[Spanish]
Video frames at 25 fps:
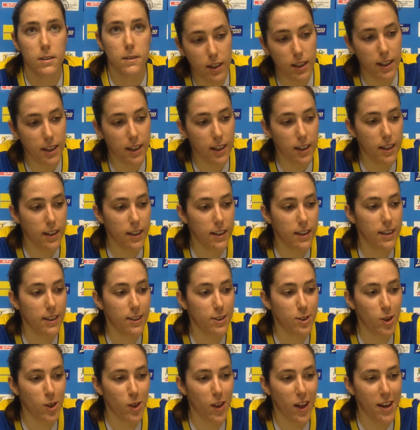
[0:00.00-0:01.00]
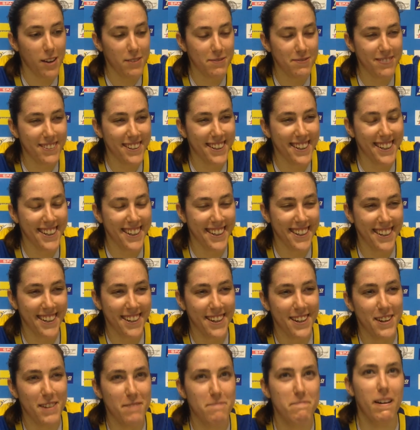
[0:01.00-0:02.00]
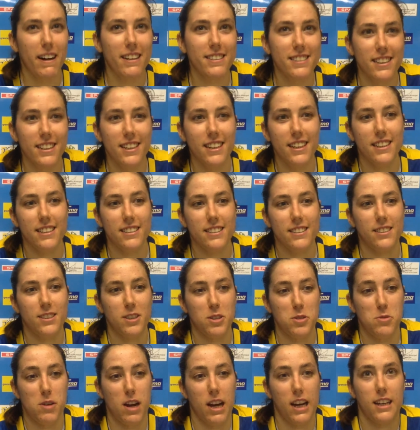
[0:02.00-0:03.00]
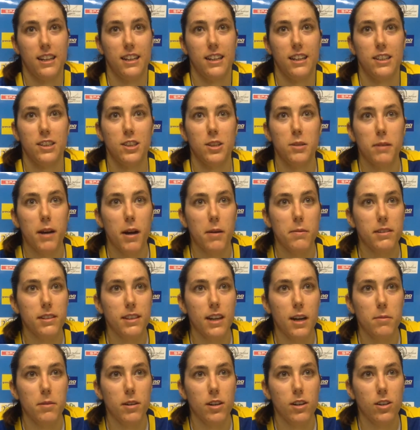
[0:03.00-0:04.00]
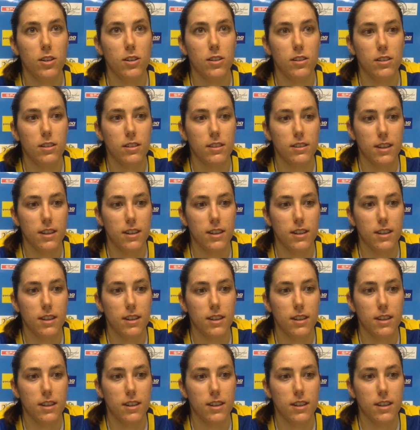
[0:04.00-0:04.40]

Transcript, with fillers: Eh, toda. Eh, Patri es, es, una killer, yo para mí es la mejor,